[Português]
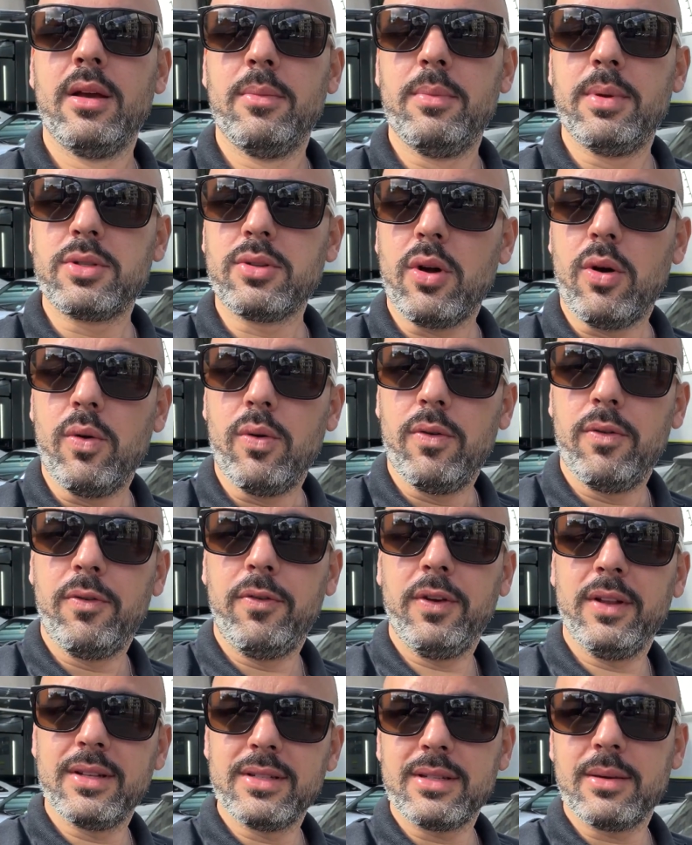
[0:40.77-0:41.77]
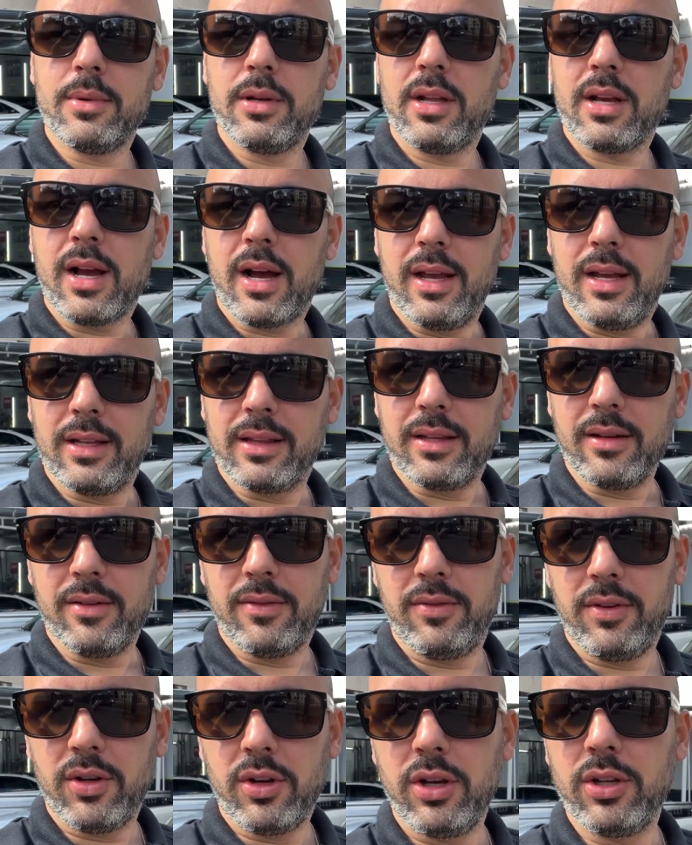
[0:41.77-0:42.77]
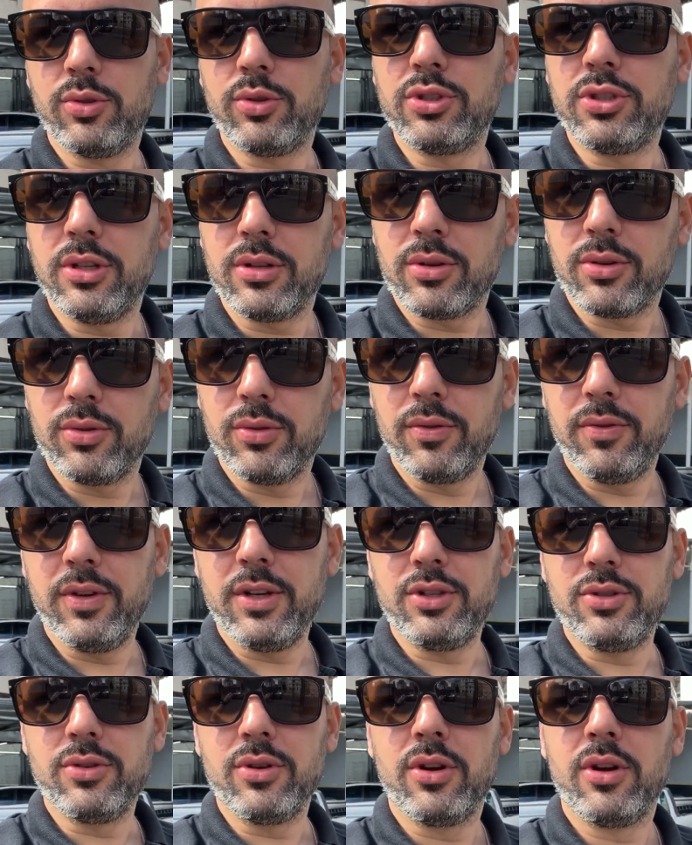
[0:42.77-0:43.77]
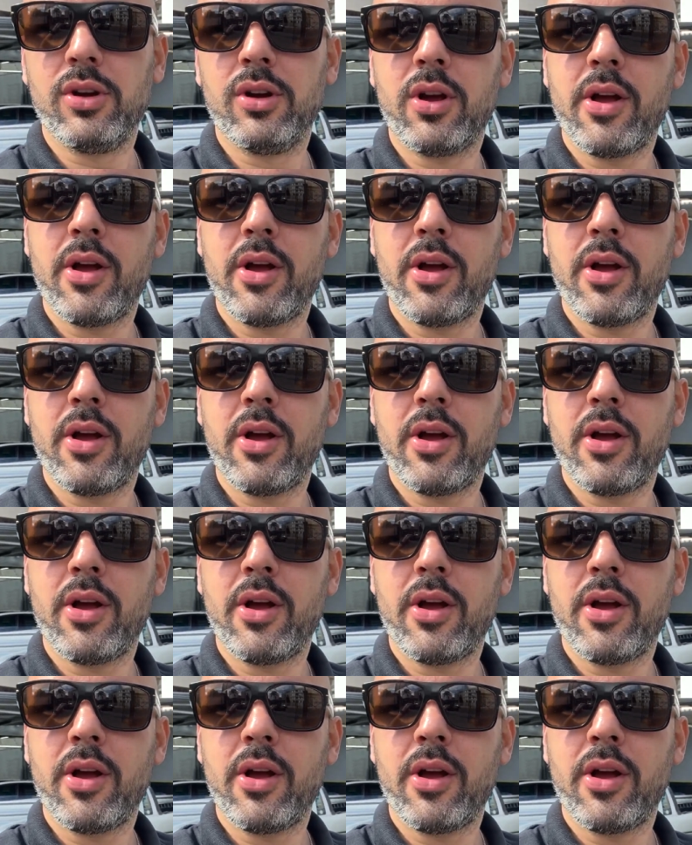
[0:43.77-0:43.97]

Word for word: Pessoal, financiamento de carreta, vira aí no título do vídeo.